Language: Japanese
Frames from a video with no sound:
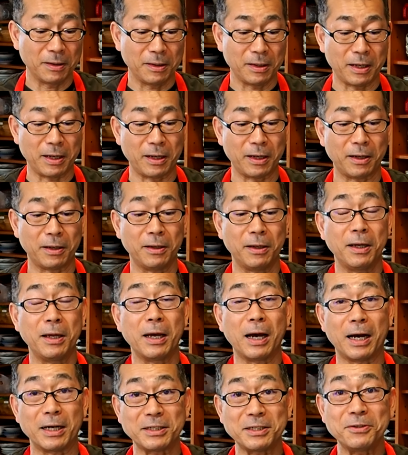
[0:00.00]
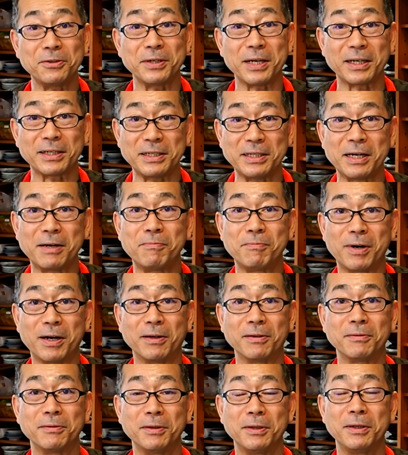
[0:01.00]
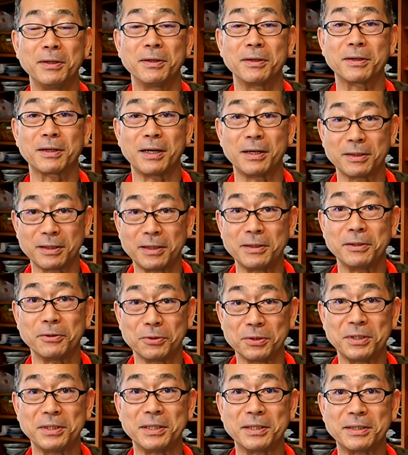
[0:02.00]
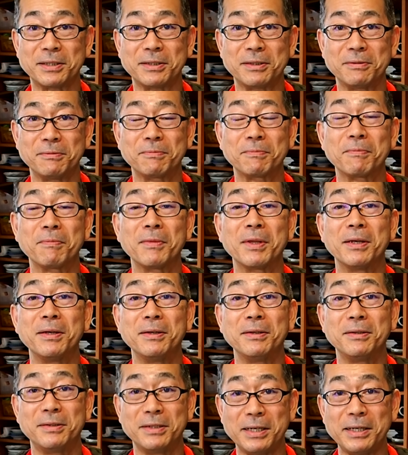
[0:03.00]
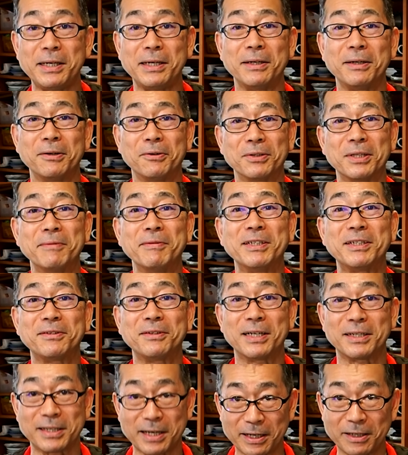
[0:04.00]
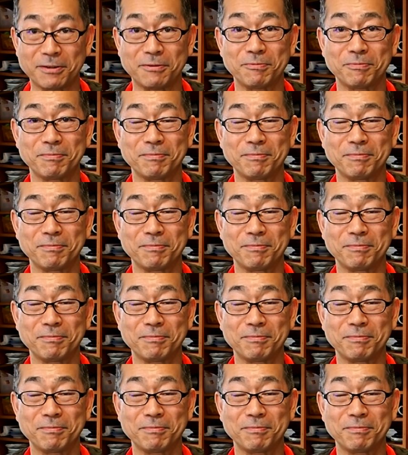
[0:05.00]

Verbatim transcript: えー、アジの焼き南蛮簡単で美味しいです是非お試しください